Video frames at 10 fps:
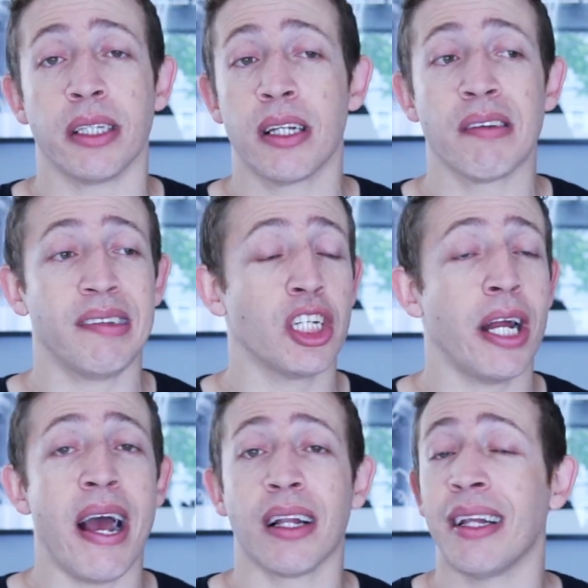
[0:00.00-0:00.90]
Então,
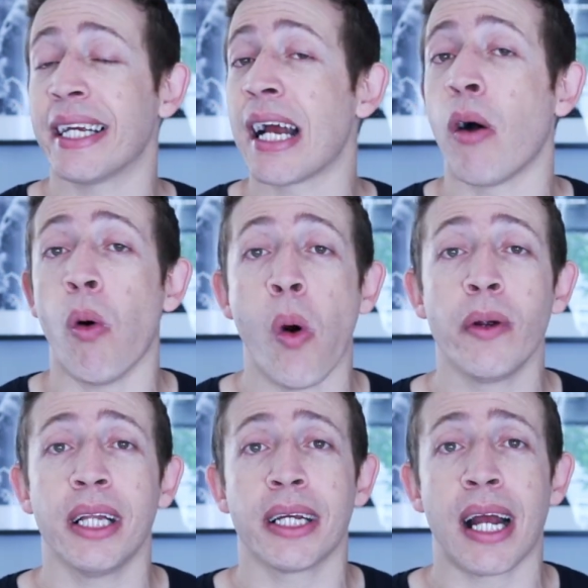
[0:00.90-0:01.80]
esteja ela legal ou
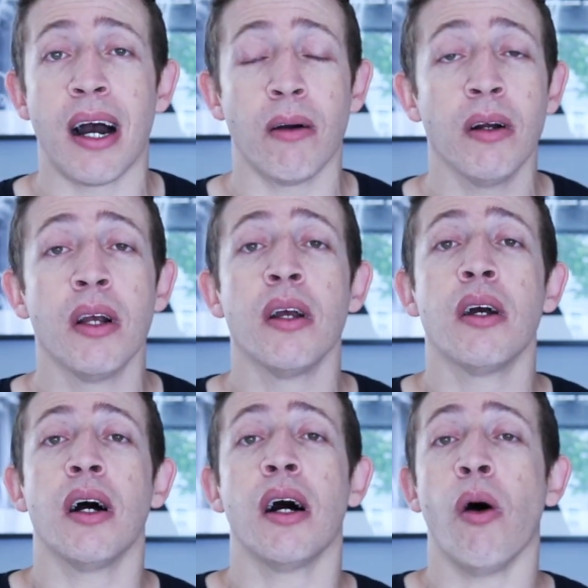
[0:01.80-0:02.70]
ilegal,
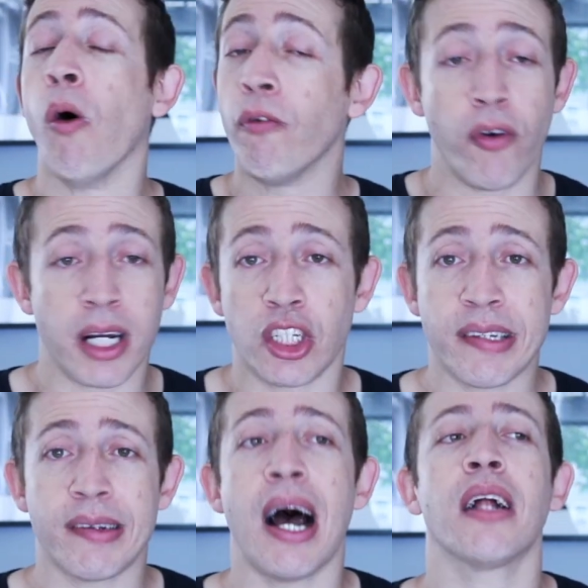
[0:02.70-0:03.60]
ou fora de
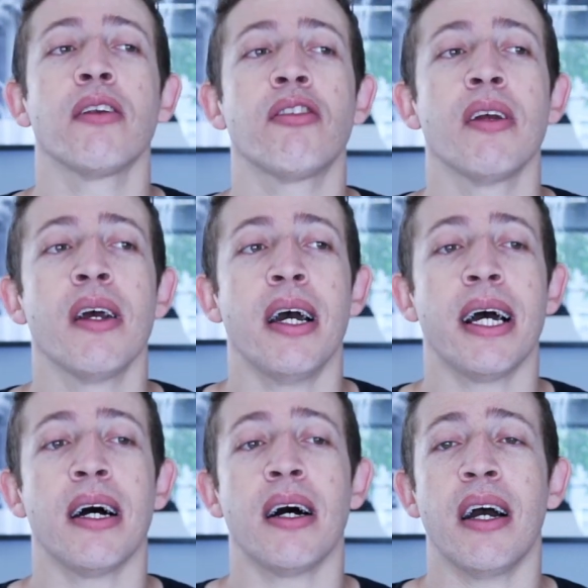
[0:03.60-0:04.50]
status,
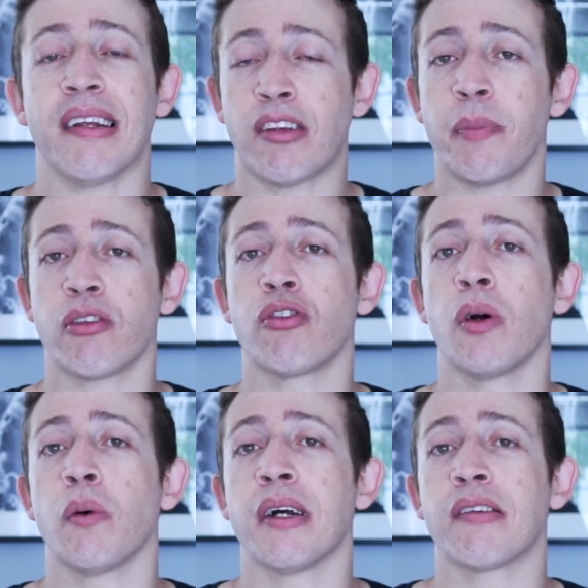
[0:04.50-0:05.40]
essas
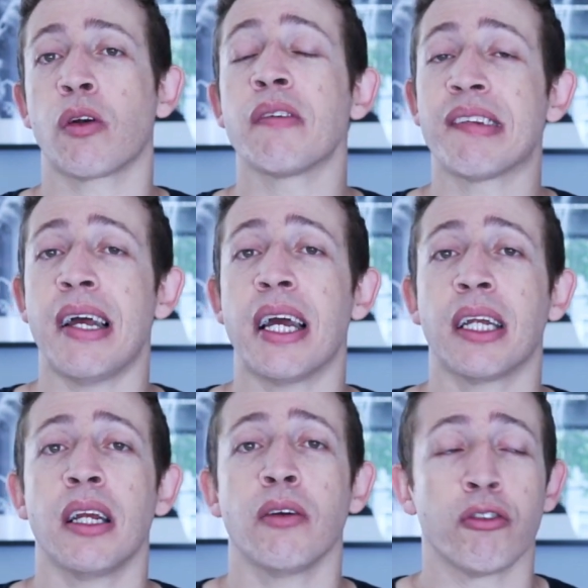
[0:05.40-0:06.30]
pessoas
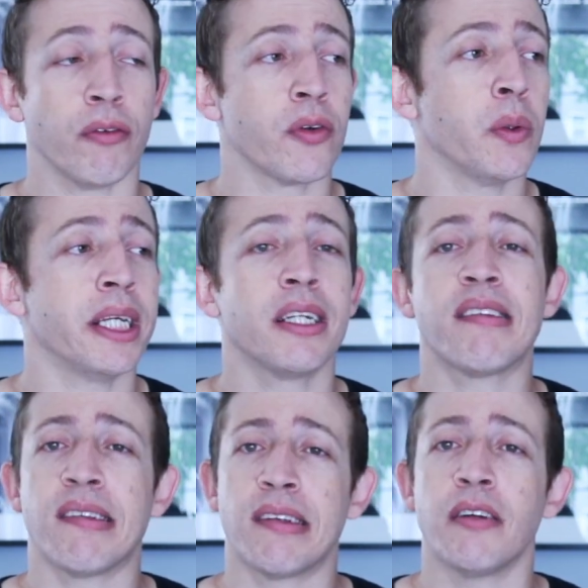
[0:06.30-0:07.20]
conseguem usufruir
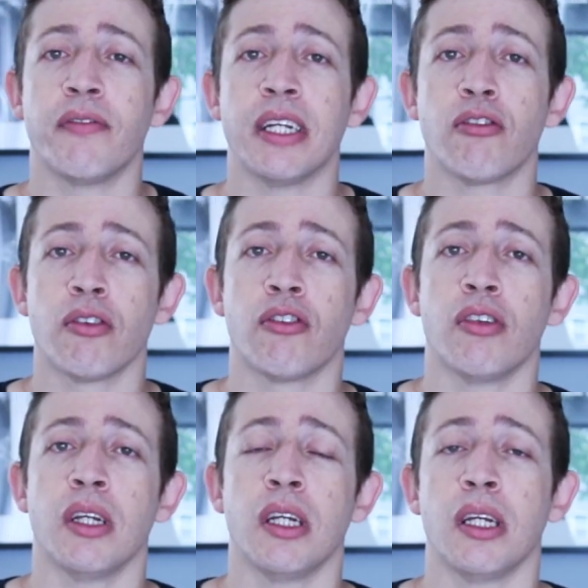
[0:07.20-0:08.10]
desses serviços
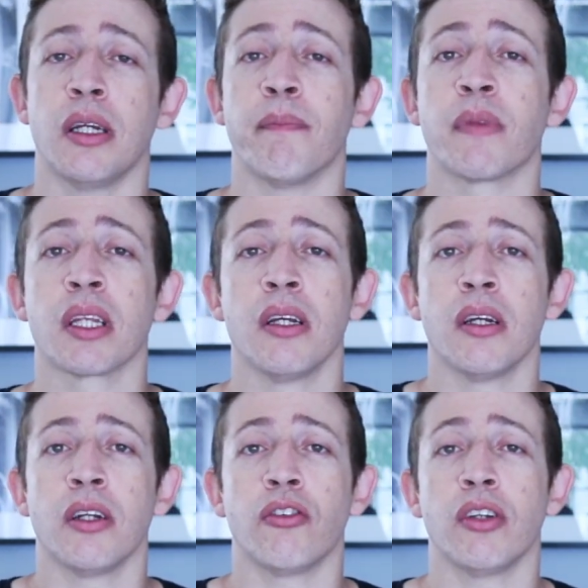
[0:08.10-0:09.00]
de,
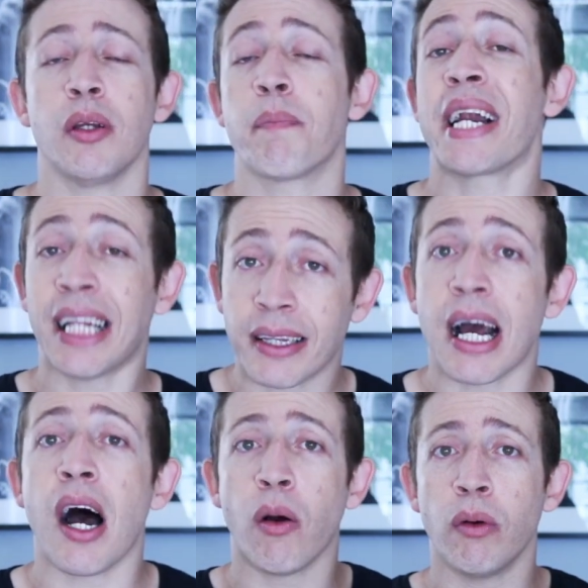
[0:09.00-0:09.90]
de
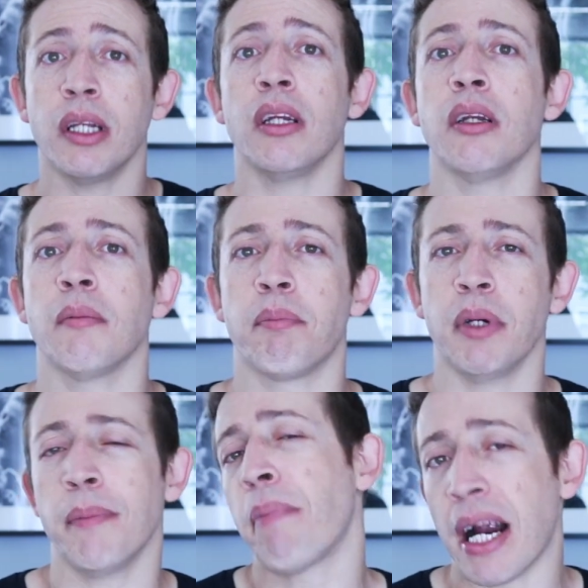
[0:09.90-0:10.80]
pré-natal e,
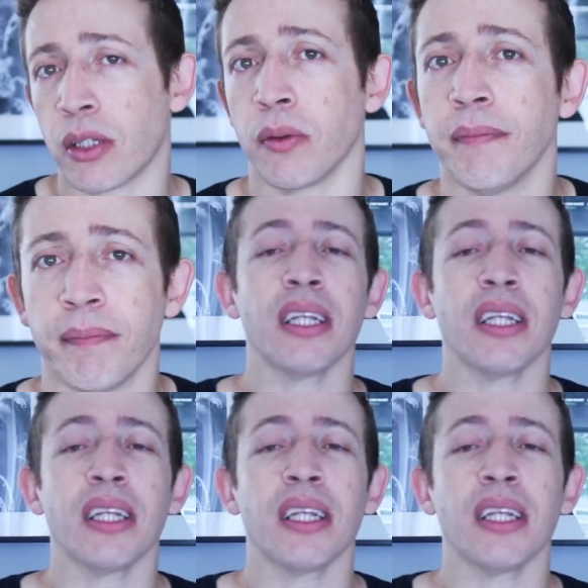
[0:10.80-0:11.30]
e parto.